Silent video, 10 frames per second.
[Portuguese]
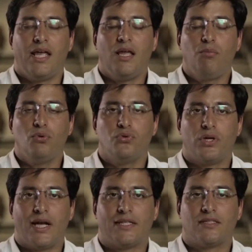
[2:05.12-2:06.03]

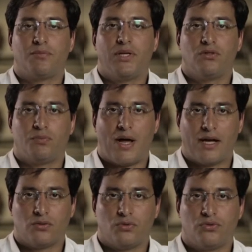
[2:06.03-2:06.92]
impulsionadas pelos
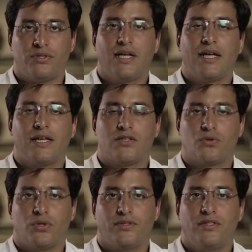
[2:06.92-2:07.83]
pactos,
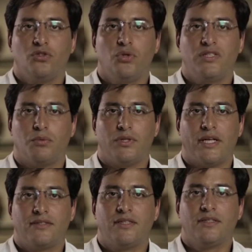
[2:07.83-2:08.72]
declarações e
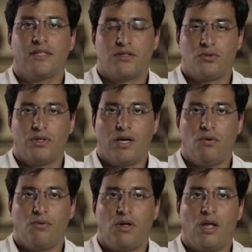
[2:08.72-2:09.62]
jurisprudência
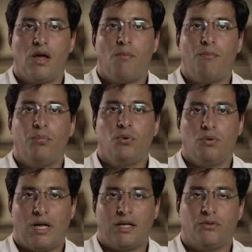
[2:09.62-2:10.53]
internacional, por um
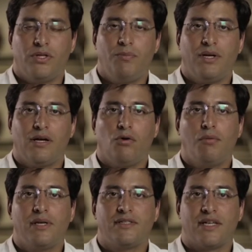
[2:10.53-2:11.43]
lado, e pela
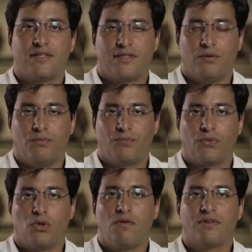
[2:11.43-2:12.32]
globalização,
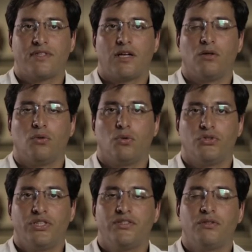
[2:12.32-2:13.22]
novas
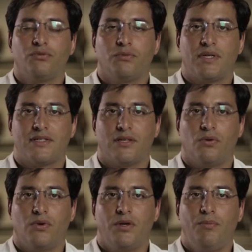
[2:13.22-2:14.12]
tecnologias de
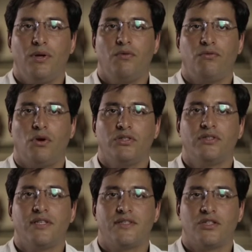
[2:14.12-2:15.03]
informação e pelo forte
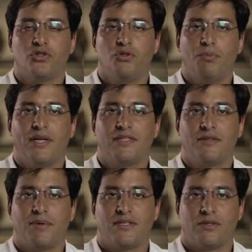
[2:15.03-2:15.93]
desejo de
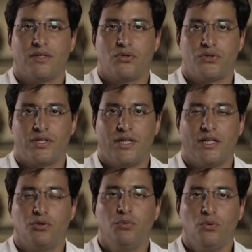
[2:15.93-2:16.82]
participação da
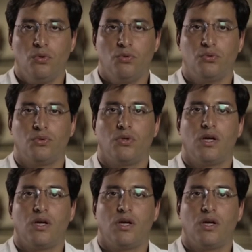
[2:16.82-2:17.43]
sociedade, por outro,